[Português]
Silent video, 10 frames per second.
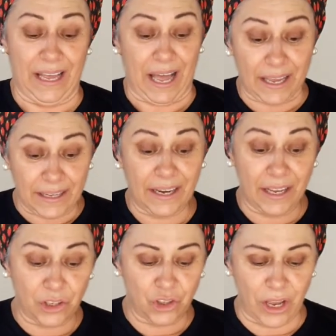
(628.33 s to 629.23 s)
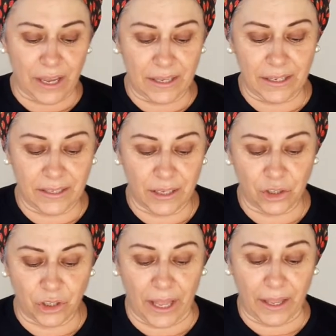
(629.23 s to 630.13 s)
A igreja cristã
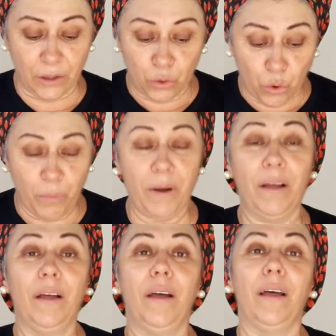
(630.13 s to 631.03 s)
de Dayatuba